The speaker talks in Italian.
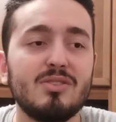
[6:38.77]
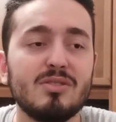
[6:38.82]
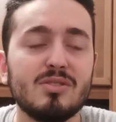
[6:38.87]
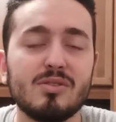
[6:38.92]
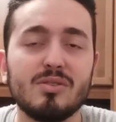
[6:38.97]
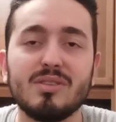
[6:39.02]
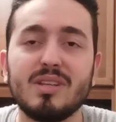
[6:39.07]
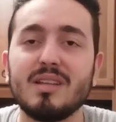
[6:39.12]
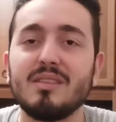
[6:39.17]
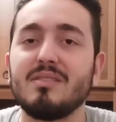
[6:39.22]
Ci
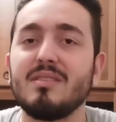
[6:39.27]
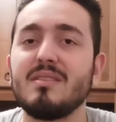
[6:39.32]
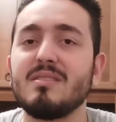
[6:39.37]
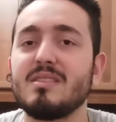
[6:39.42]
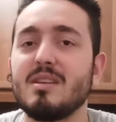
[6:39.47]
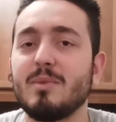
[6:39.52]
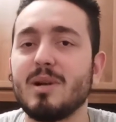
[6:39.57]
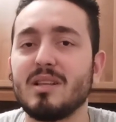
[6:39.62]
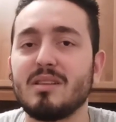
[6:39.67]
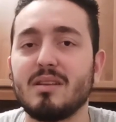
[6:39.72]
sono
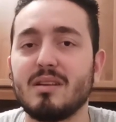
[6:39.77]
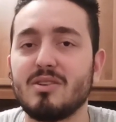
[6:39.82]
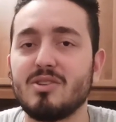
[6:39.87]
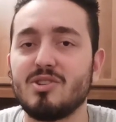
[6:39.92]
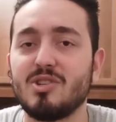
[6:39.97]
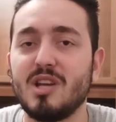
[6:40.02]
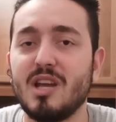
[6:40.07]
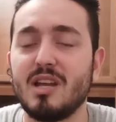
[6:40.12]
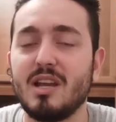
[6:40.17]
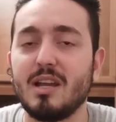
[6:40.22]
tantissime altre
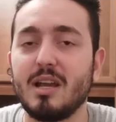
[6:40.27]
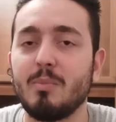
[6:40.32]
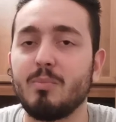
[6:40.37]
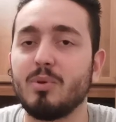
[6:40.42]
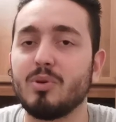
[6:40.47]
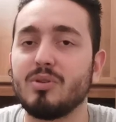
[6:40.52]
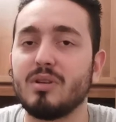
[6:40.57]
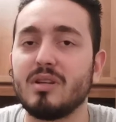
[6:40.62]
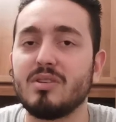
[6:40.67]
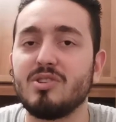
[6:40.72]
scene che
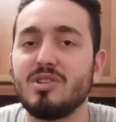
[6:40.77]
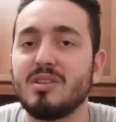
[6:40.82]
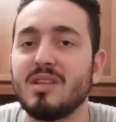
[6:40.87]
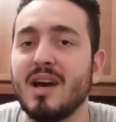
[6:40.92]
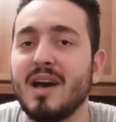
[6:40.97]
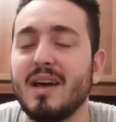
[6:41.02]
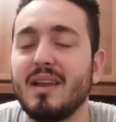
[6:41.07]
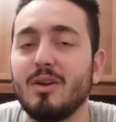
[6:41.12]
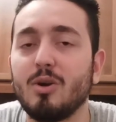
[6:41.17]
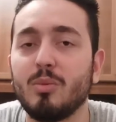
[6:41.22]
potrei
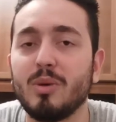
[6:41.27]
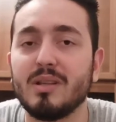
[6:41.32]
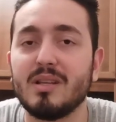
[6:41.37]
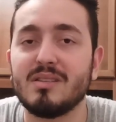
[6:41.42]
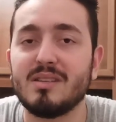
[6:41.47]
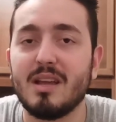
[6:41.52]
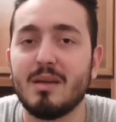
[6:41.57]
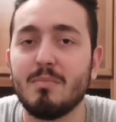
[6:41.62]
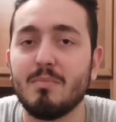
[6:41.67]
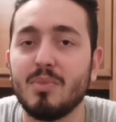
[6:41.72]
citare, come ad
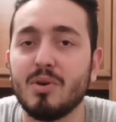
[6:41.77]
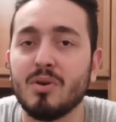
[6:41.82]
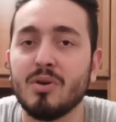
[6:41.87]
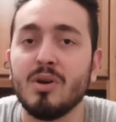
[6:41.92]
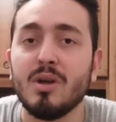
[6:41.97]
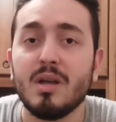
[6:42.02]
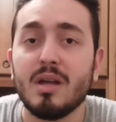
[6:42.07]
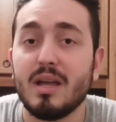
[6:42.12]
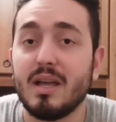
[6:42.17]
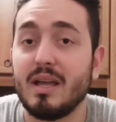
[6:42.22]

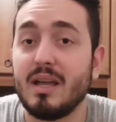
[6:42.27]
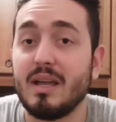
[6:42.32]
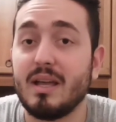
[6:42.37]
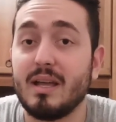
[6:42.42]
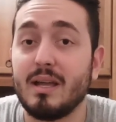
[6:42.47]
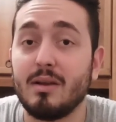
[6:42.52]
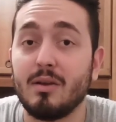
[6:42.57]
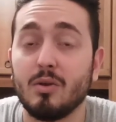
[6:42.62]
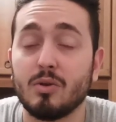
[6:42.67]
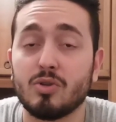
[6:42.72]
esempio
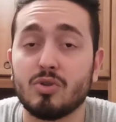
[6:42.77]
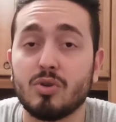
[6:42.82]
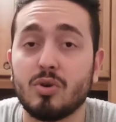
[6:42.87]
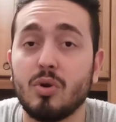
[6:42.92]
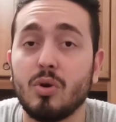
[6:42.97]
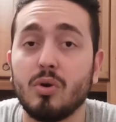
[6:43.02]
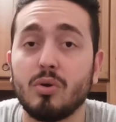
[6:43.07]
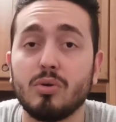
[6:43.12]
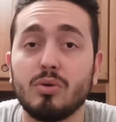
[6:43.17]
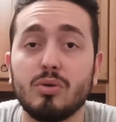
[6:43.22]
eh, lo
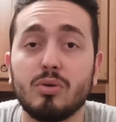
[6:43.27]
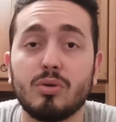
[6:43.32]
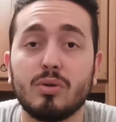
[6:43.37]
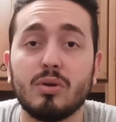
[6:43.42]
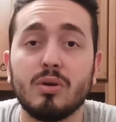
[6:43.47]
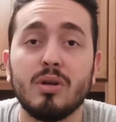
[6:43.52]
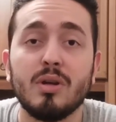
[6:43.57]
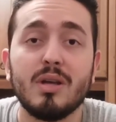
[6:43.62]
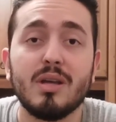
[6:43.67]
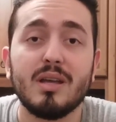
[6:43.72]

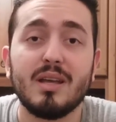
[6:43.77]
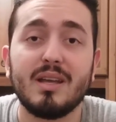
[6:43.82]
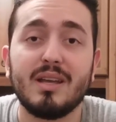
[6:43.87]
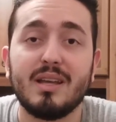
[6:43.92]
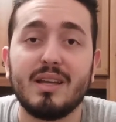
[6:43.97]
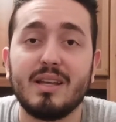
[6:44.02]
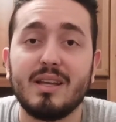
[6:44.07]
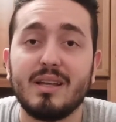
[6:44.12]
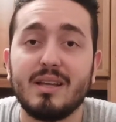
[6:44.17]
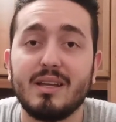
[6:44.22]
scontro
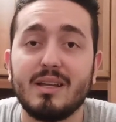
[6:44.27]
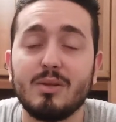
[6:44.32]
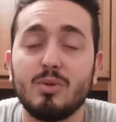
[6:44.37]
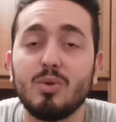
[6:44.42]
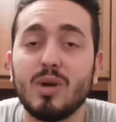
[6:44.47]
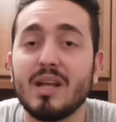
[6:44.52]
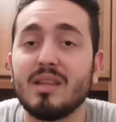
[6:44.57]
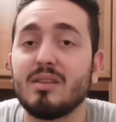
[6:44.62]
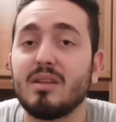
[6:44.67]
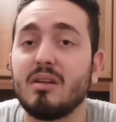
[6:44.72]
eh,
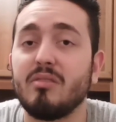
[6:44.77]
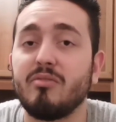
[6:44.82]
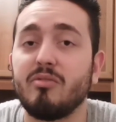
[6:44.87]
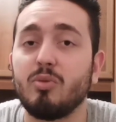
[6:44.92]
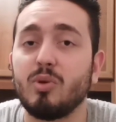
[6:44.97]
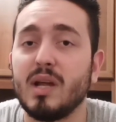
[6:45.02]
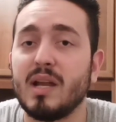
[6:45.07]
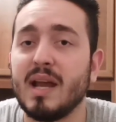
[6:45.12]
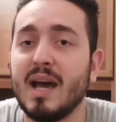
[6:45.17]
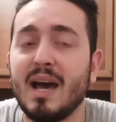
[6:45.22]
durante il
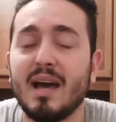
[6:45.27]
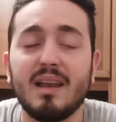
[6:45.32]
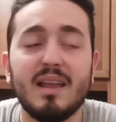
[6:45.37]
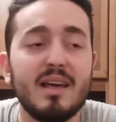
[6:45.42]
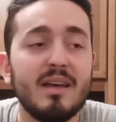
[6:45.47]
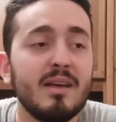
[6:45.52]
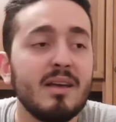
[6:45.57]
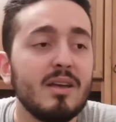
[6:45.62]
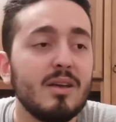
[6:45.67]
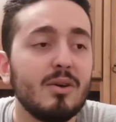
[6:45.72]

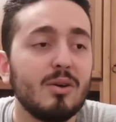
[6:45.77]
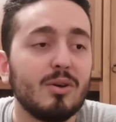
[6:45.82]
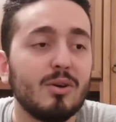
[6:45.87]
funerale,